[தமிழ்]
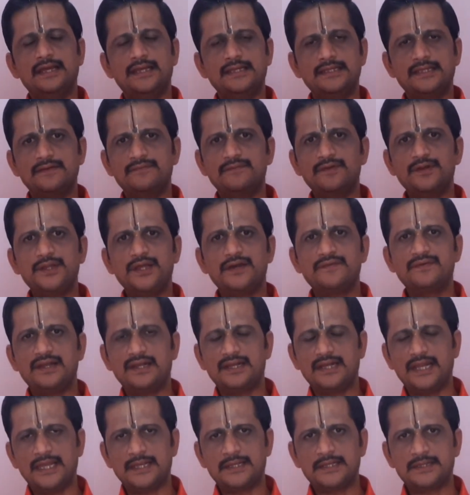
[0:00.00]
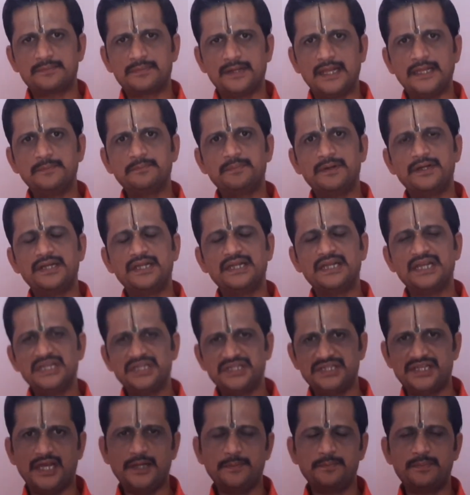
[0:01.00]
இந்த வீடியோவை லைக் லைக் பண்ணுங்கள்
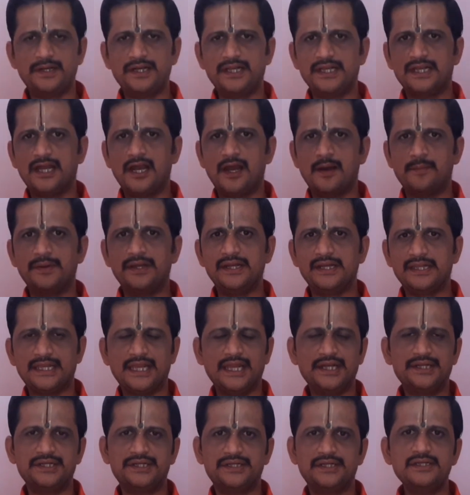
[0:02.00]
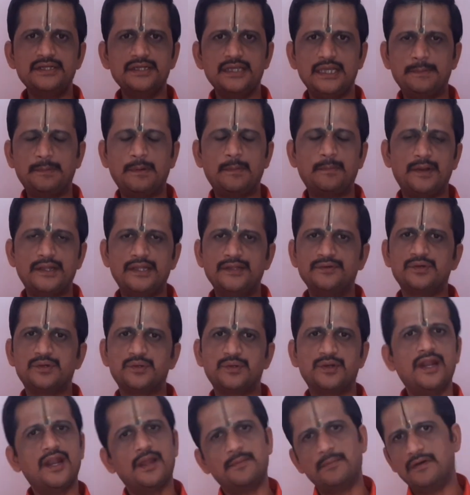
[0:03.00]
ஷேர் பண்ணுங்கள் அப்படின்னு கேட்டுட்டு இப்போ
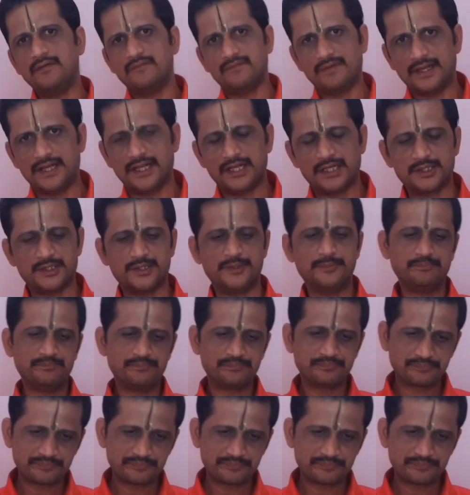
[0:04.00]
பதிவுக்குள்ளே நம்ம வர இருக்கிறோம்